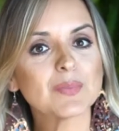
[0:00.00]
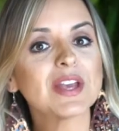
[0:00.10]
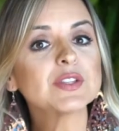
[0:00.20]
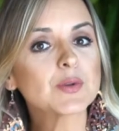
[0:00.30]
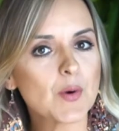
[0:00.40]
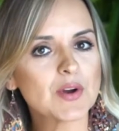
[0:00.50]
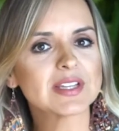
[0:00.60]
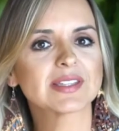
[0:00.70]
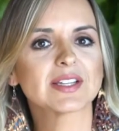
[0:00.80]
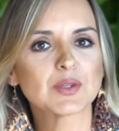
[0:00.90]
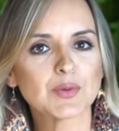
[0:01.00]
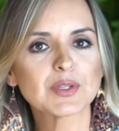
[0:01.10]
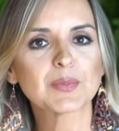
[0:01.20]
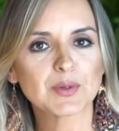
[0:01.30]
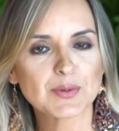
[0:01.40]
mais cores nas
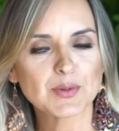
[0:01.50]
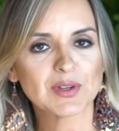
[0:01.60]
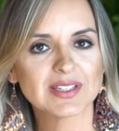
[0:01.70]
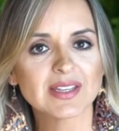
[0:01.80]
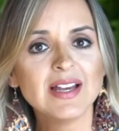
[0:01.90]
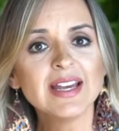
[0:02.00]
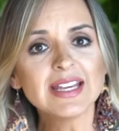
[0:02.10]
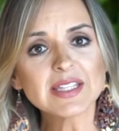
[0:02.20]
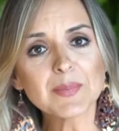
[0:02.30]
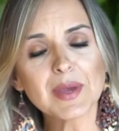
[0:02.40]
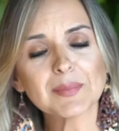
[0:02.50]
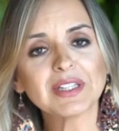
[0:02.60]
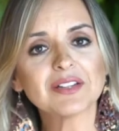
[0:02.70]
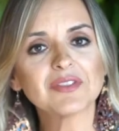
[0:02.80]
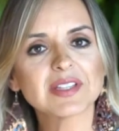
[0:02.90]
suas produções e se
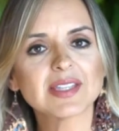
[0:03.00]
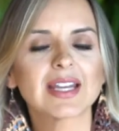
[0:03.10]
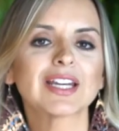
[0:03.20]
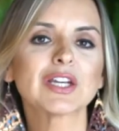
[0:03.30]
permita fazer